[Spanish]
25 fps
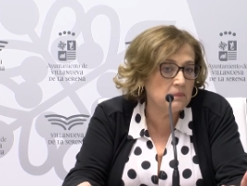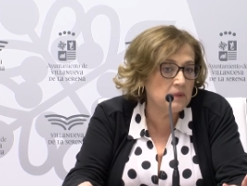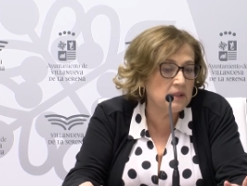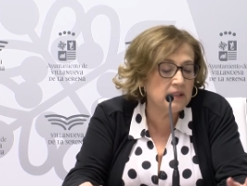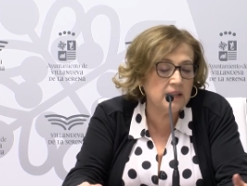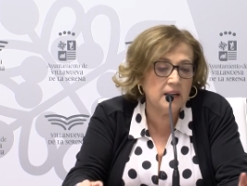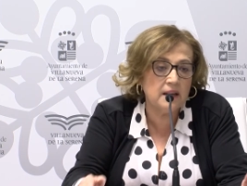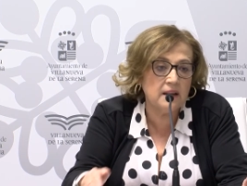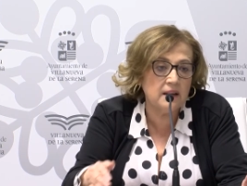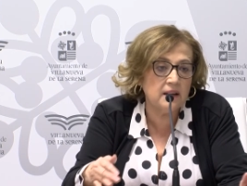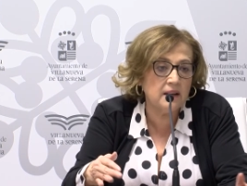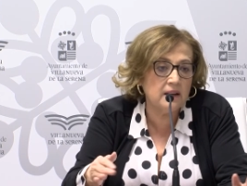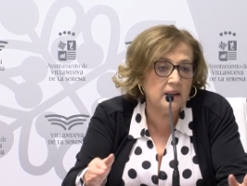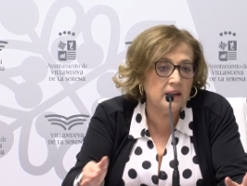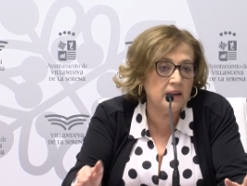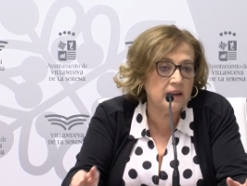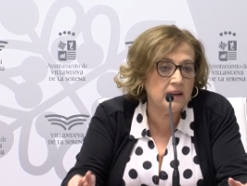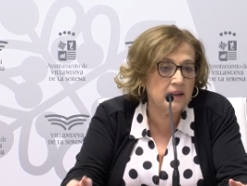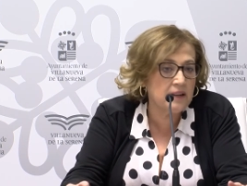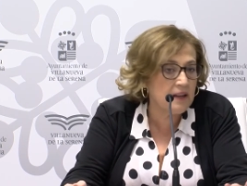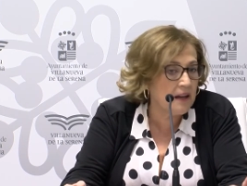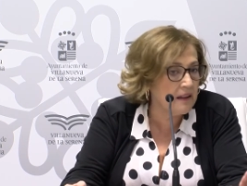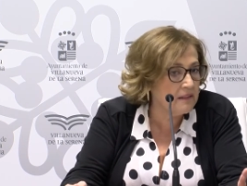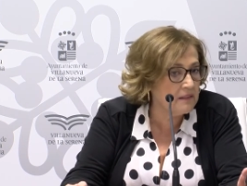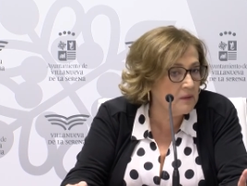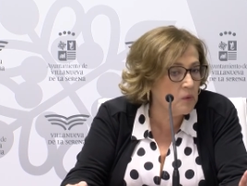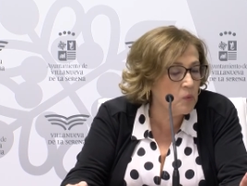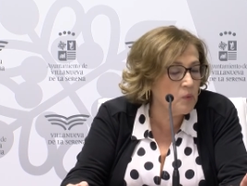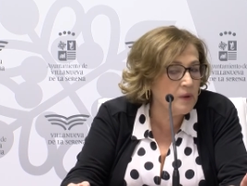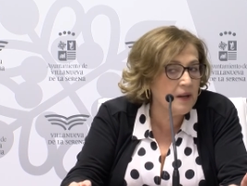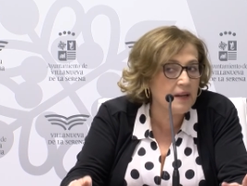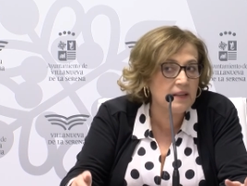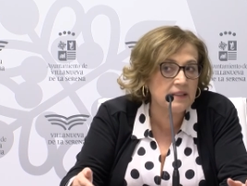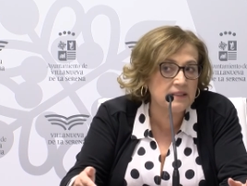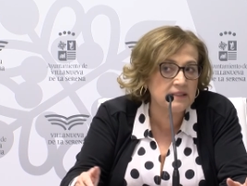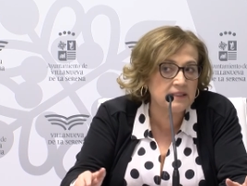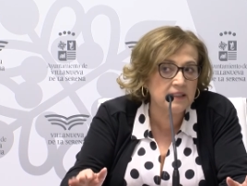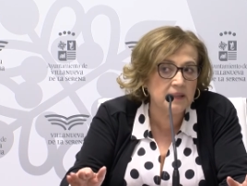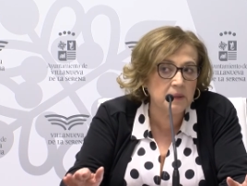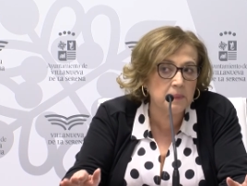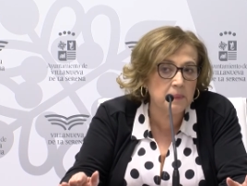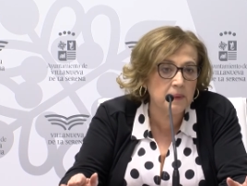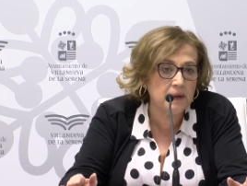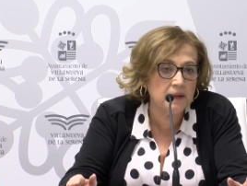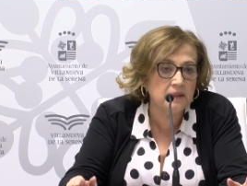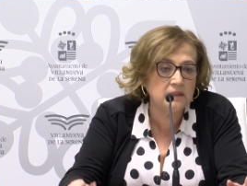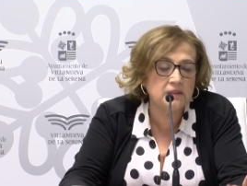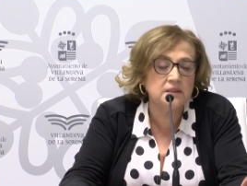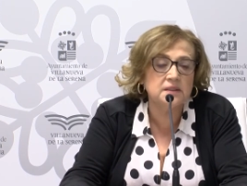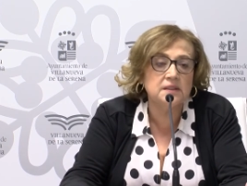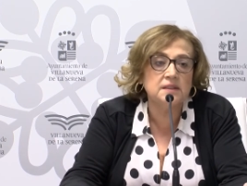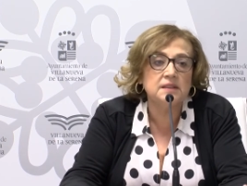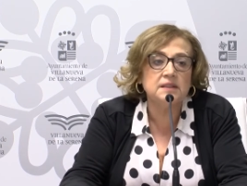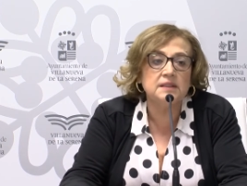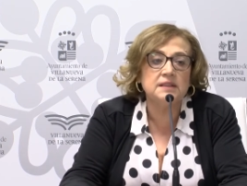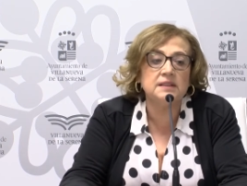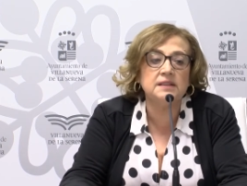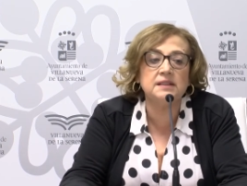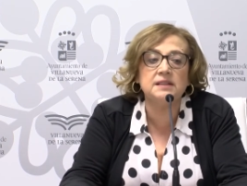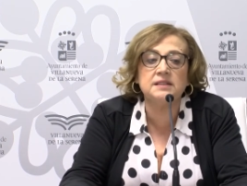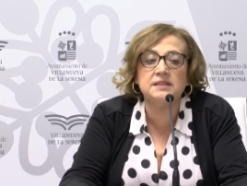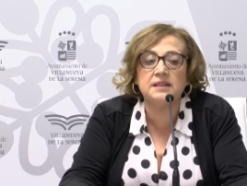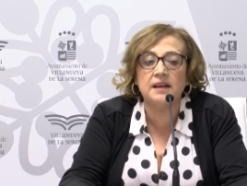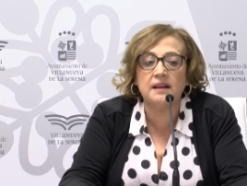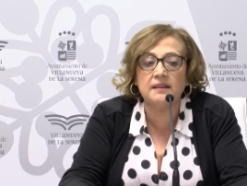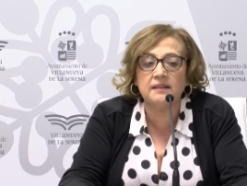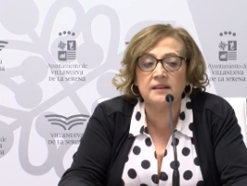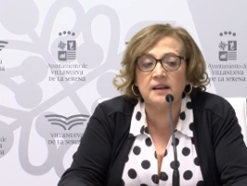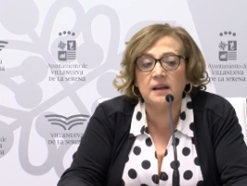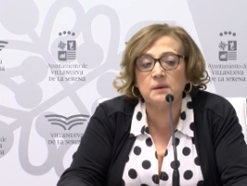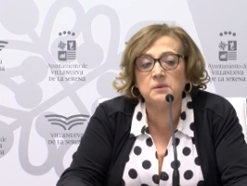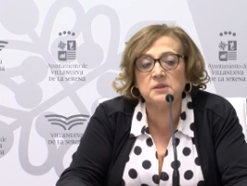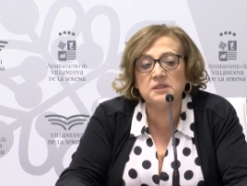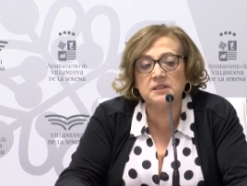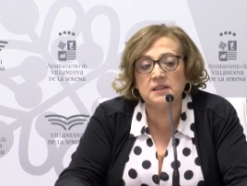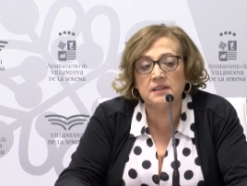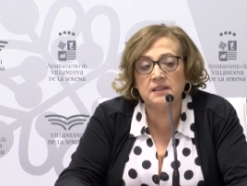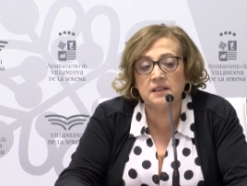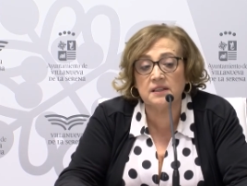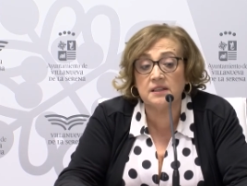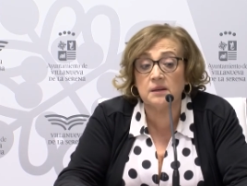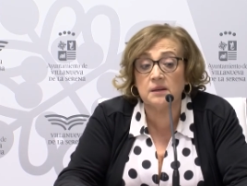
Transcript: se, hacen una reserva y se hace la visita.